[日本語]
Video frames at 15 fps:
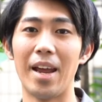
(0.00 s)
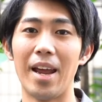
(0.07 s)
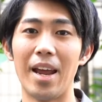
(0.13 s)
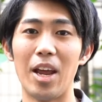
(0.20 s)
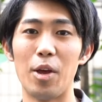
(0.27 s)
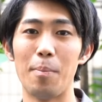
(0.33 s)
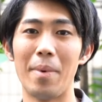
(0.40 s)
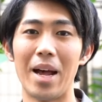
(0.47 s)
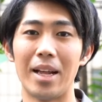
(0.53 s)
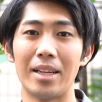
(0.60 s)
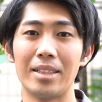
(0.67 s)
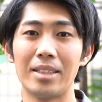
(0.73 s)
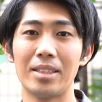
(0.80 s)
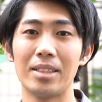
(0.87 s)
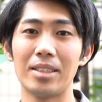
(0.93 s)
えー、まあ
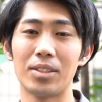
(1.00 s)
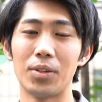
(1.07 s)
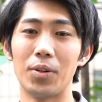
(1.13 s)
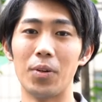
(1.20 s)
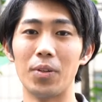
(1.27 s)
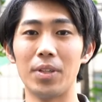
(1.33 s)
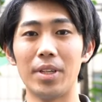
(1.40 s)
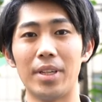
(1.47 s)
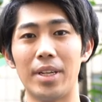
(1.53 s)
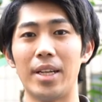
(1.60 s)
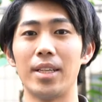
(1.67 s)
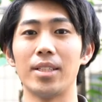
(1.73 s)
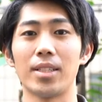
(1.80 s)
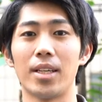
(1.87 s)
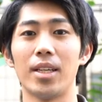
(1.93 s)
そのな
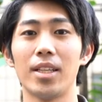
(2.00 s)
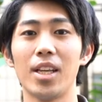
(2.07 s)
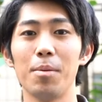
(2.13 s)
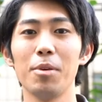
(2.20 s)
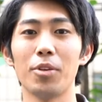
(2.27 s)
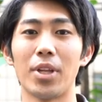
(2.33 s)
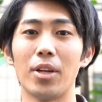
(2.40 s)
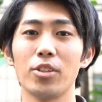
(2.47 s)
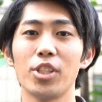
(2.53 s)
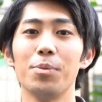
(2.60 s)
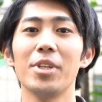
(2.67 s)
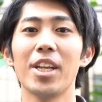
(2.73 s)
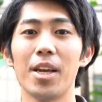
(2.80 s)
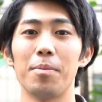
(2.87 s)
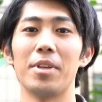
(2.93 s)
んですか、ね、旅を楽し
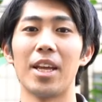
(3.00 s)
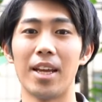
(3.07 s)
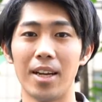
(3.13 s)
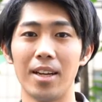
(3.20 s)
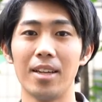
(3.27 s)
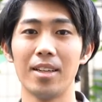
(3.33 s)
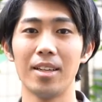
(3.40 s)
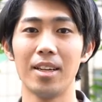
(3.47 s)
みたいみたいな、